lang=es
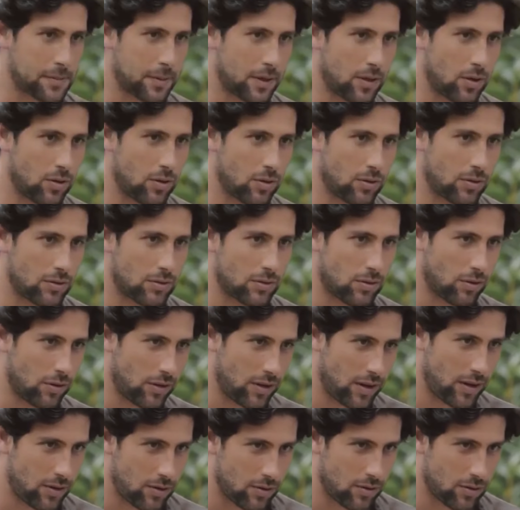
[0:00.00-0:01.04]
pero
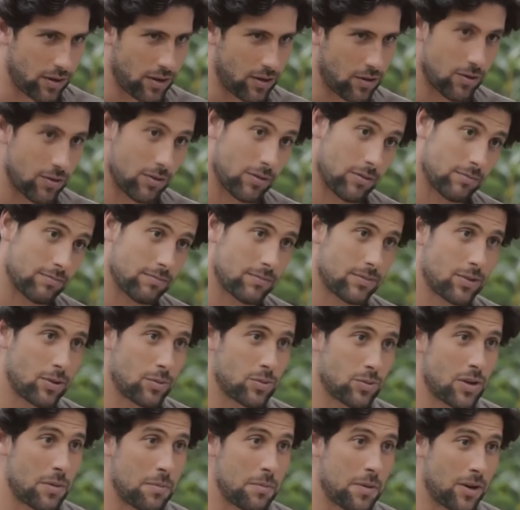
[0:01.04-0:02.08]
Rodrigo y yo
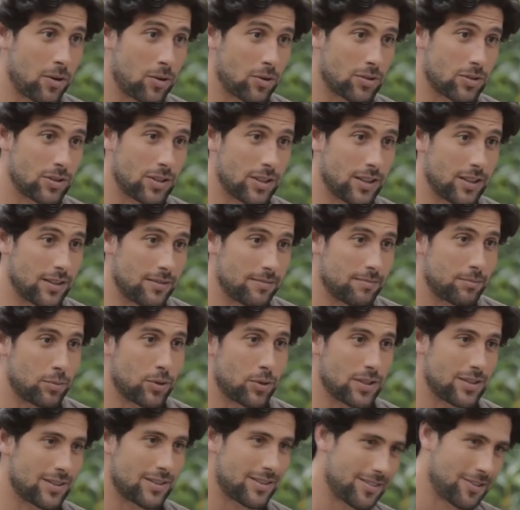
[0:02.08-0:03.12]
somos amigos y
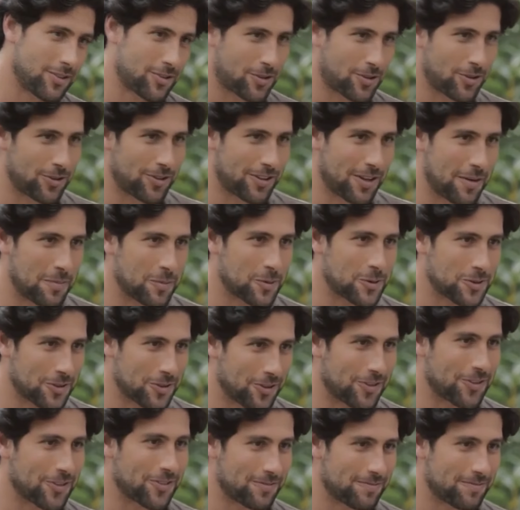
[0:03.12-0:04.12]
pues nos contamos todo.